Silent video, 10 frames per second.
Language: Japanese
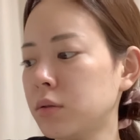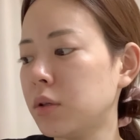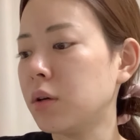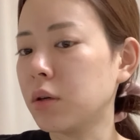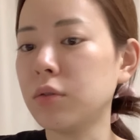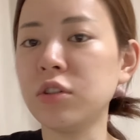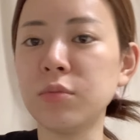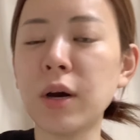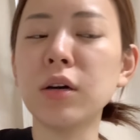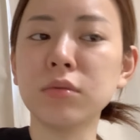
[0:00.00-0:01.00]
なんか不
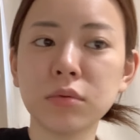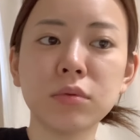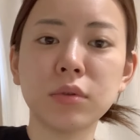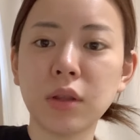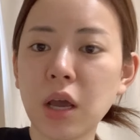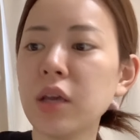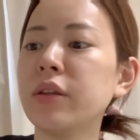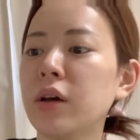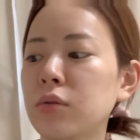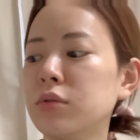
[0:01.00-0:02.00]
満ないん
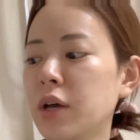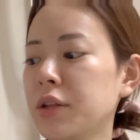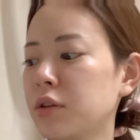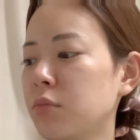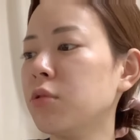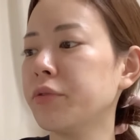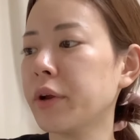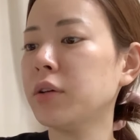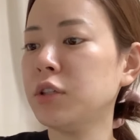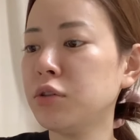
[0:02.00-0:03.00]
だろうなって思うぐ
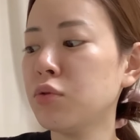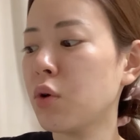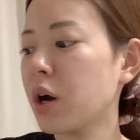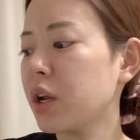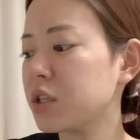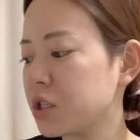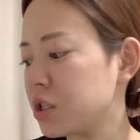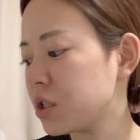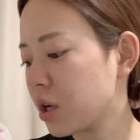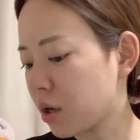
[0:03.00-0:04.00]
らい犬を彼氏に
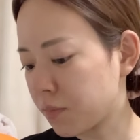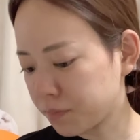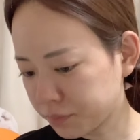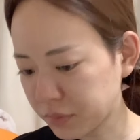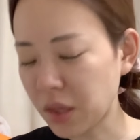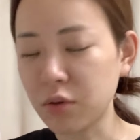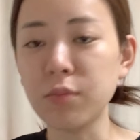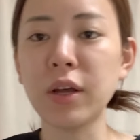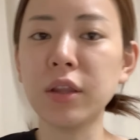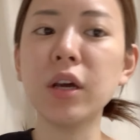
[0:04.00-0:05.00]
したら不
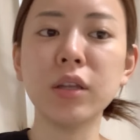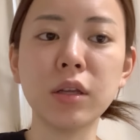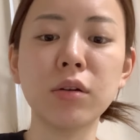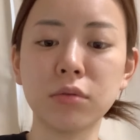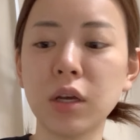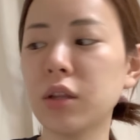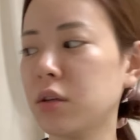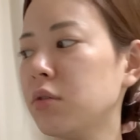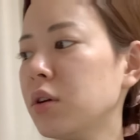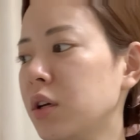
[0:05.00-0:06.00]
満ないんだろうなっ
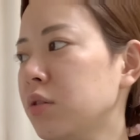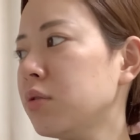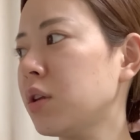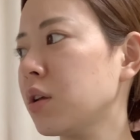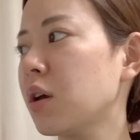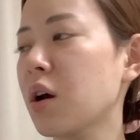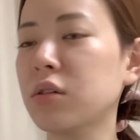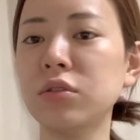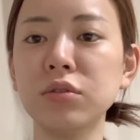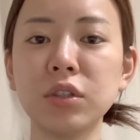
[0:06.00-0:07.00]
ていうぐらい犬ってなんか
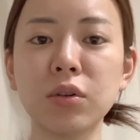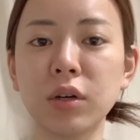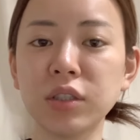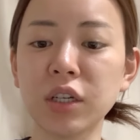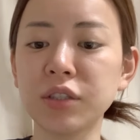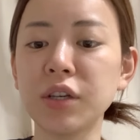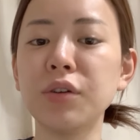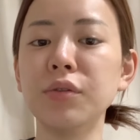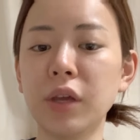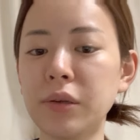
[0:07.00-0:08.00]
空気とか察せる
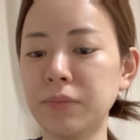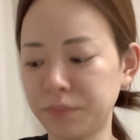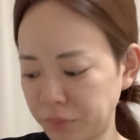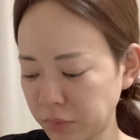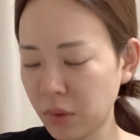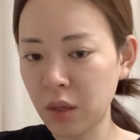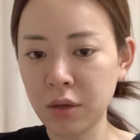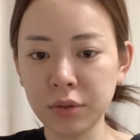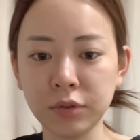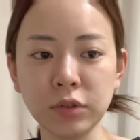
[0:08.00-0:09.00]
よ
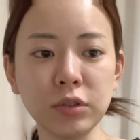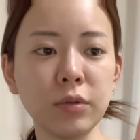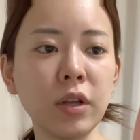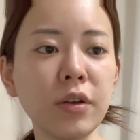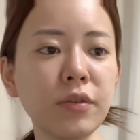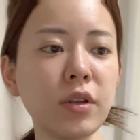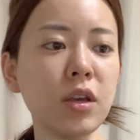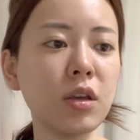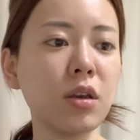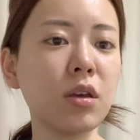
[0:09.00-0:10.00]
ね男
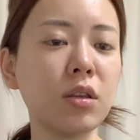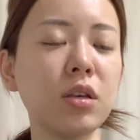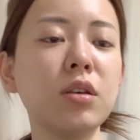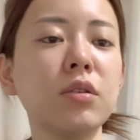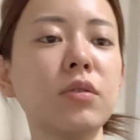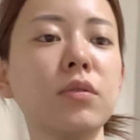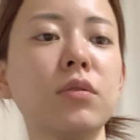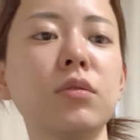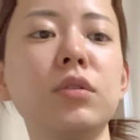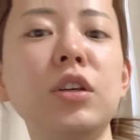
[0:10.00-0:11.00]
性に
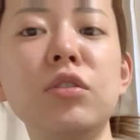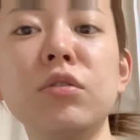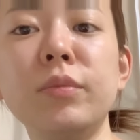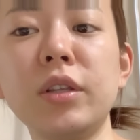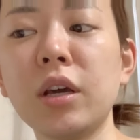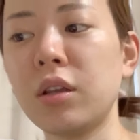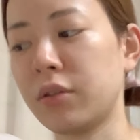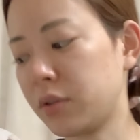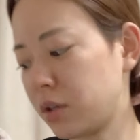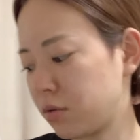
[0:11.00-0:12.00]
犬みたいな
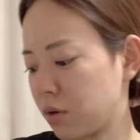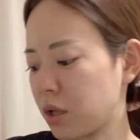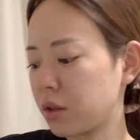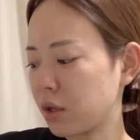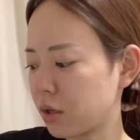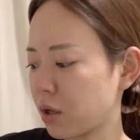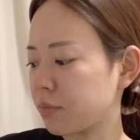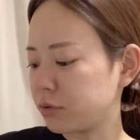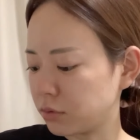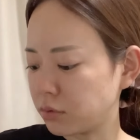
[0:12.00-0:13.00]
スキルがあったら多
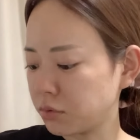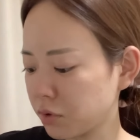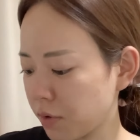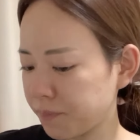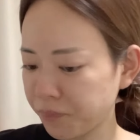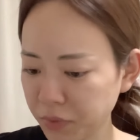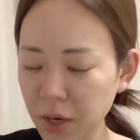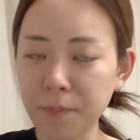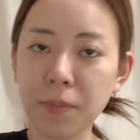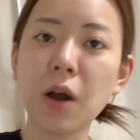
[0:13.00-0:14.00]
分ね、
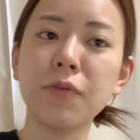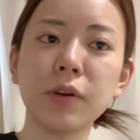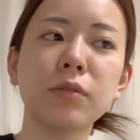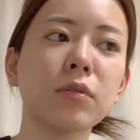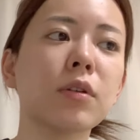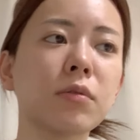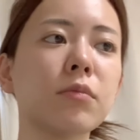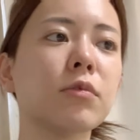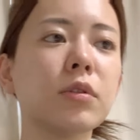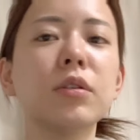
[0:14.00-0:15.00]
パーフェクトだと思
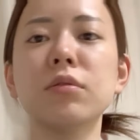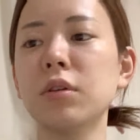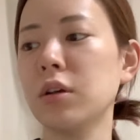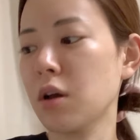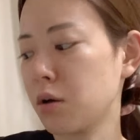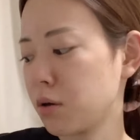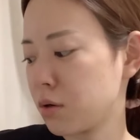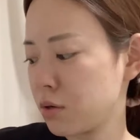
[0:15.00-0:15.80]
うっていうぐらいなんか